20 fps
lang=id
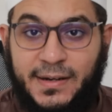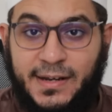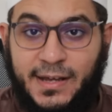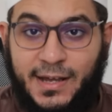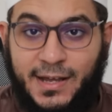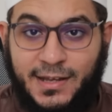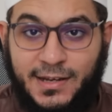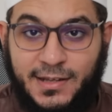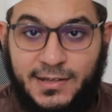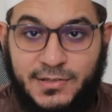
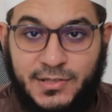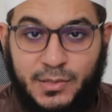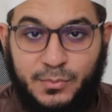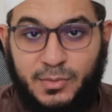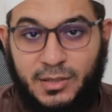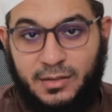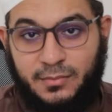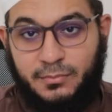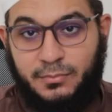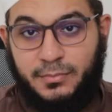Padahal ya
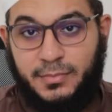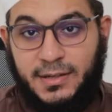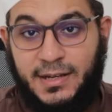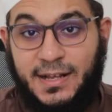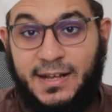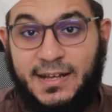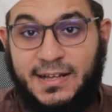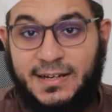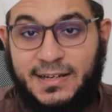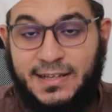syabab
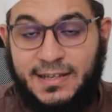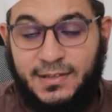dengan